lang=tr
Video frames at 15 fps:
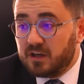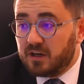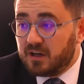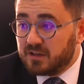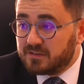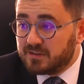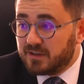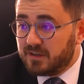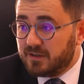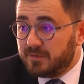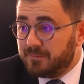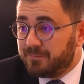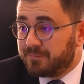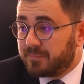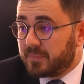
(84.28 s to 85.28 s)

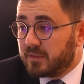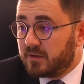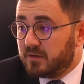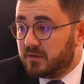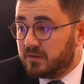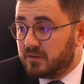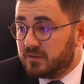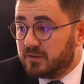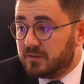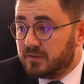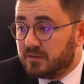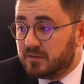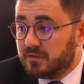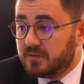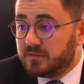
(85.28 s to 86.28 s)
Hata
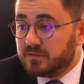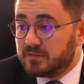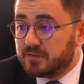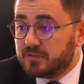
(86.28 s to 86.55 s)
e,